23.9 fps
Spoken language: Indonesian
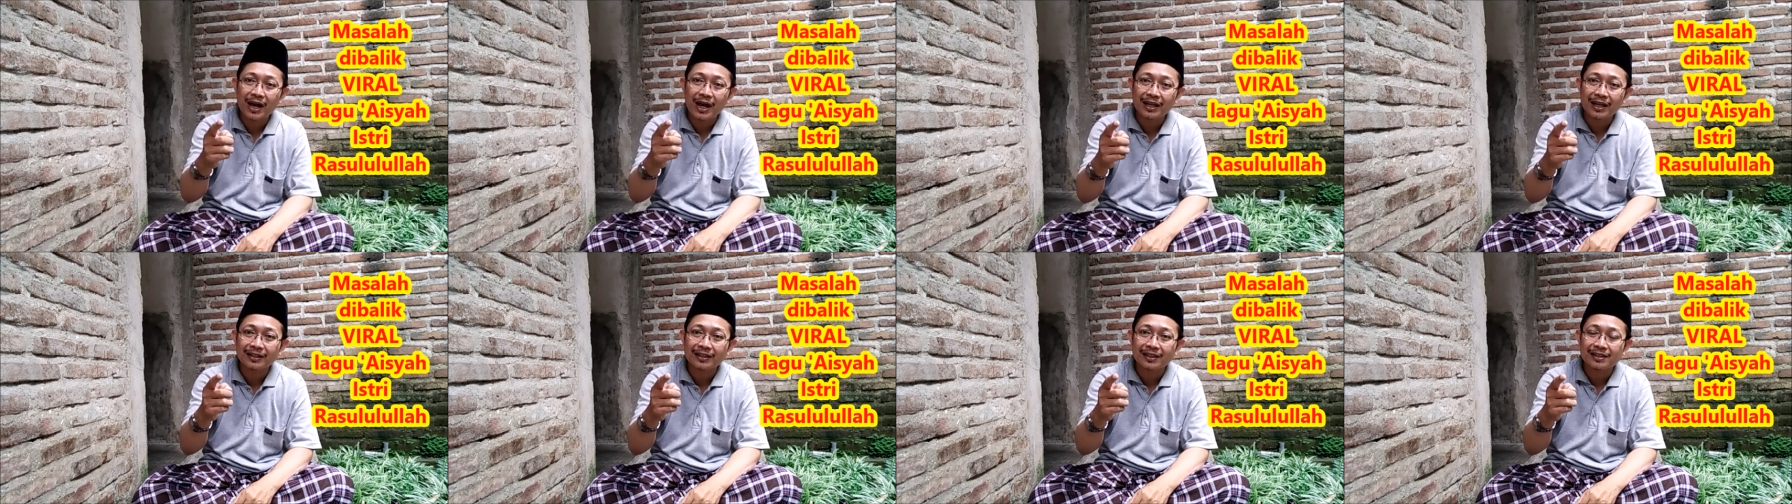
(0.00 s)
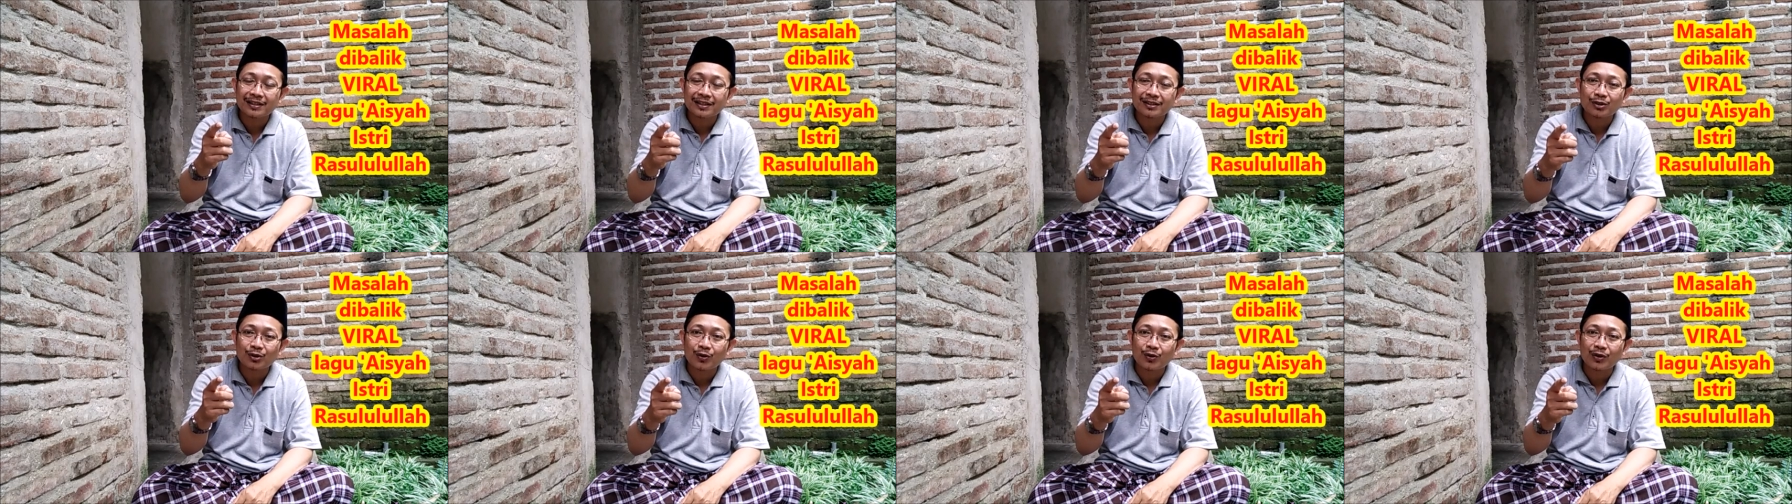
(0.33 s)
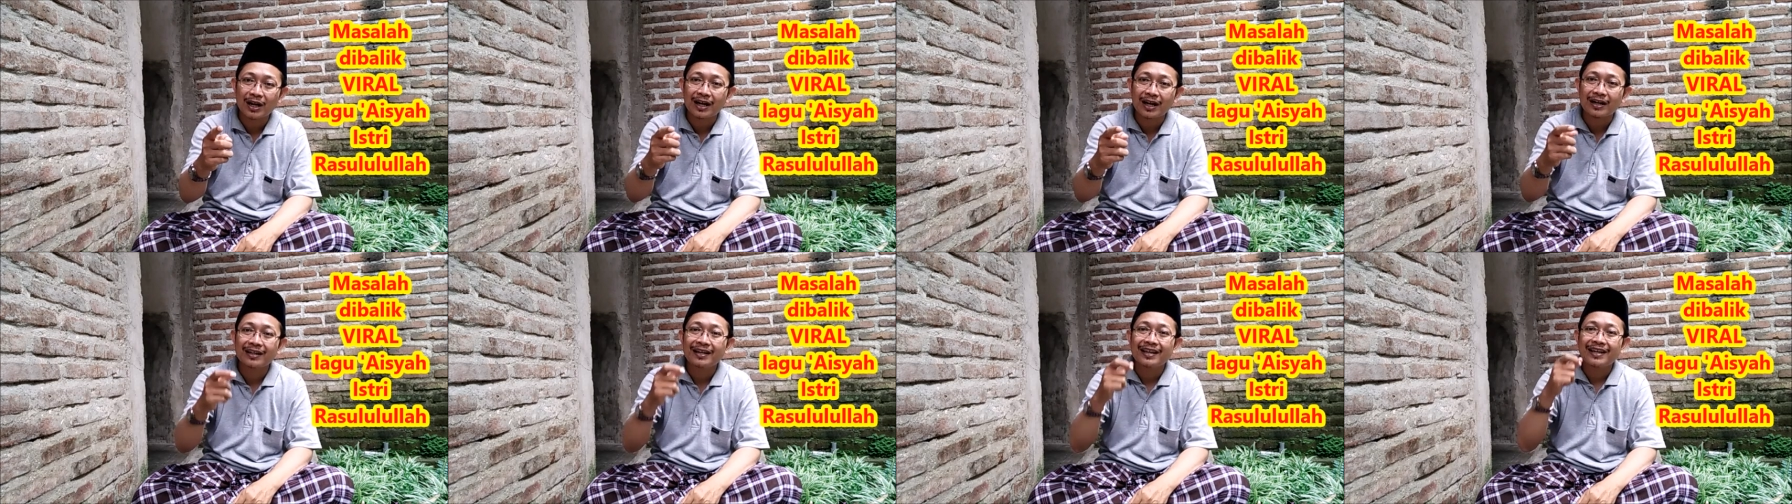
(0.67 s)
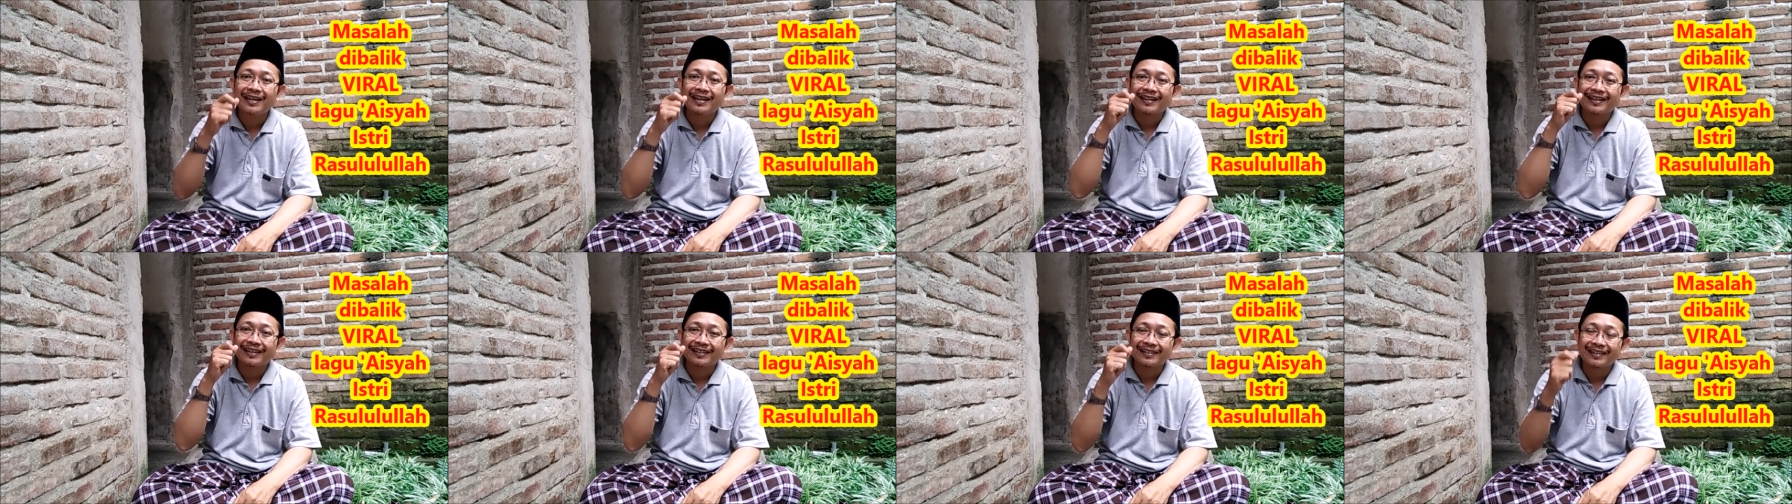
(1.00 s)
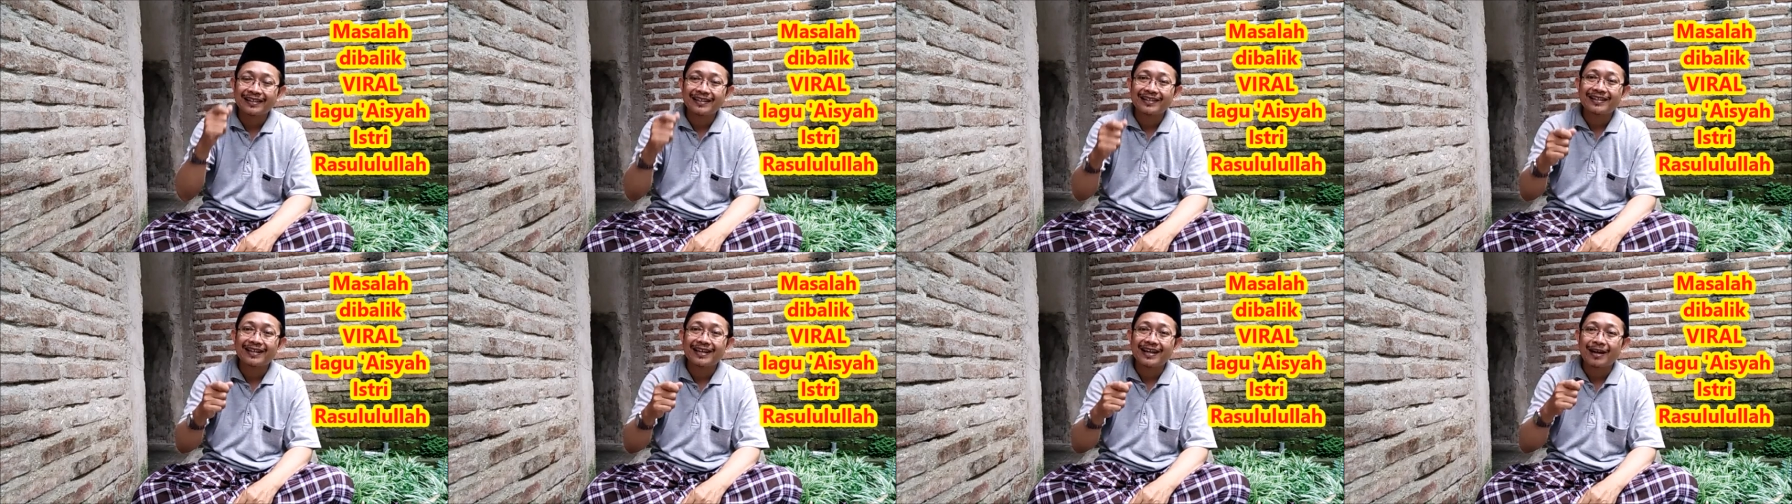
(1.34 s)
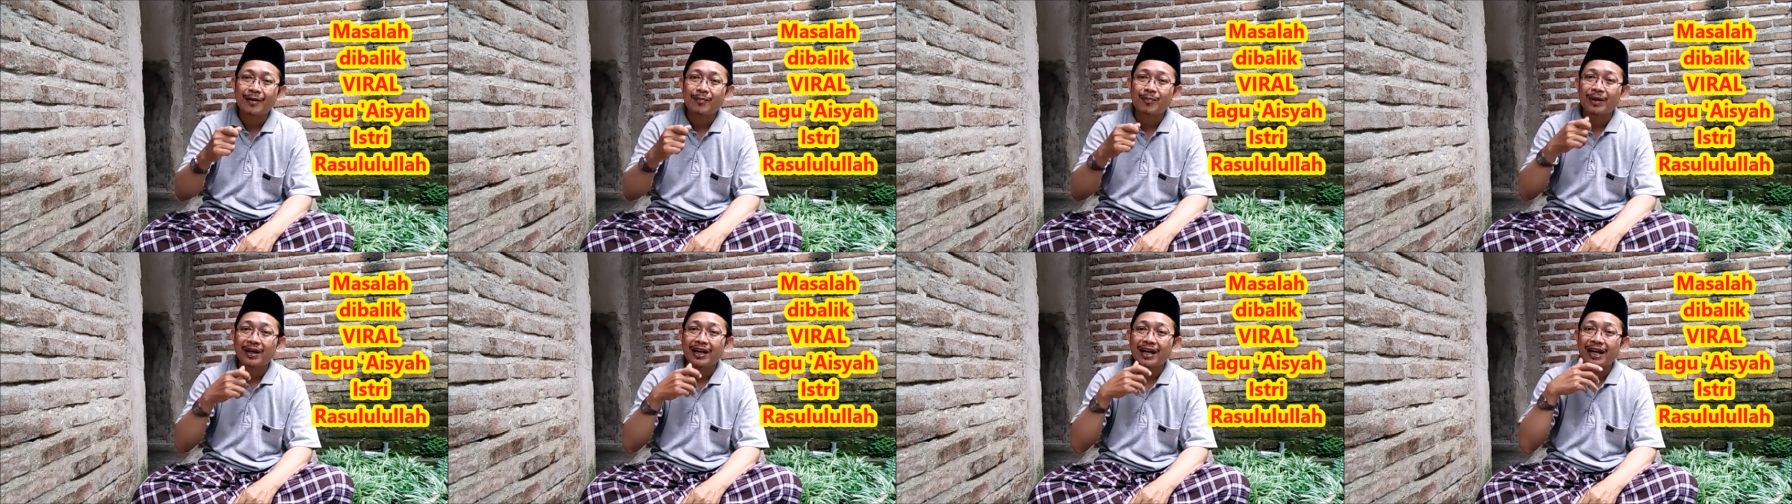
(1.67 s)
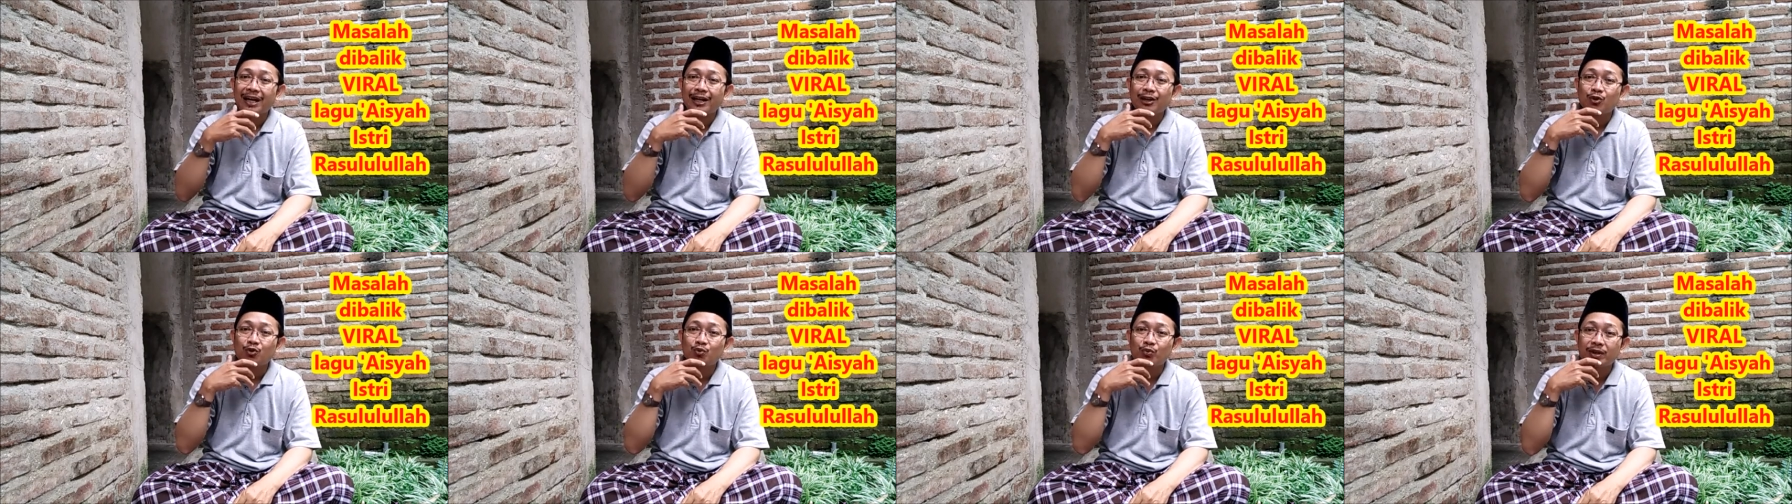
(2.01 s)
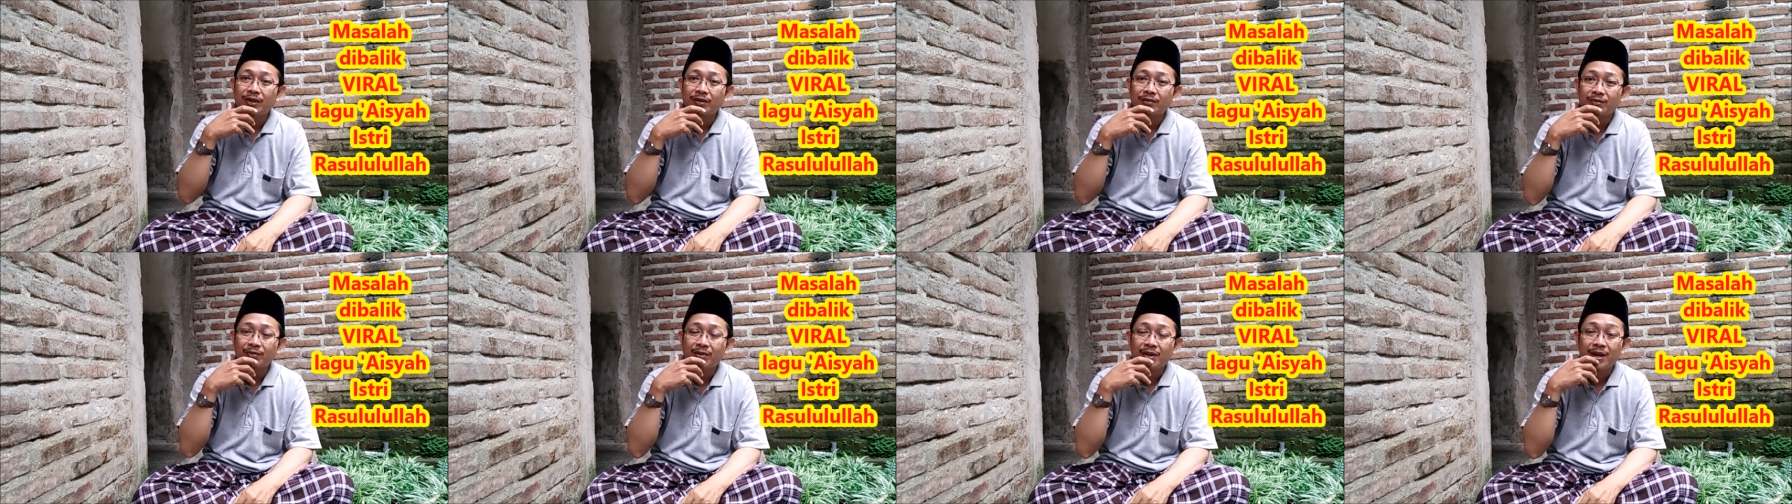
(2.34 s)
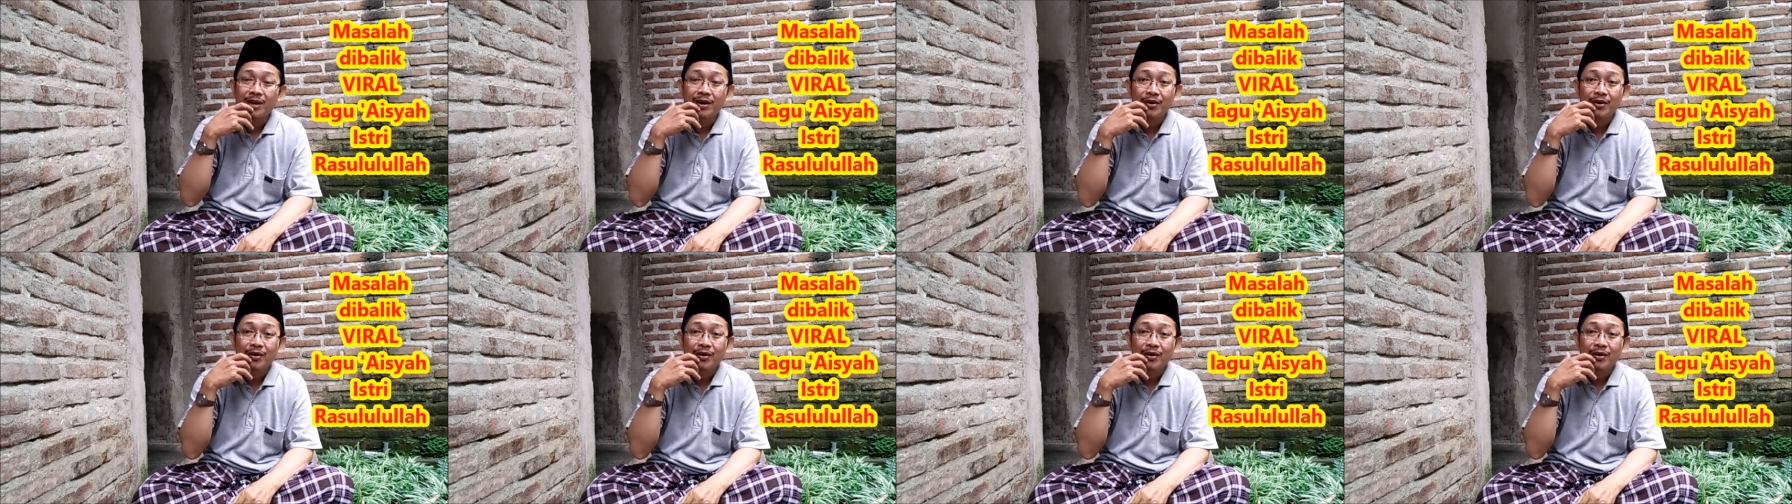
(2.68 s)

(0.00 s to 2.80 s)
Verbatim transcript: hati seseorang ketika melalui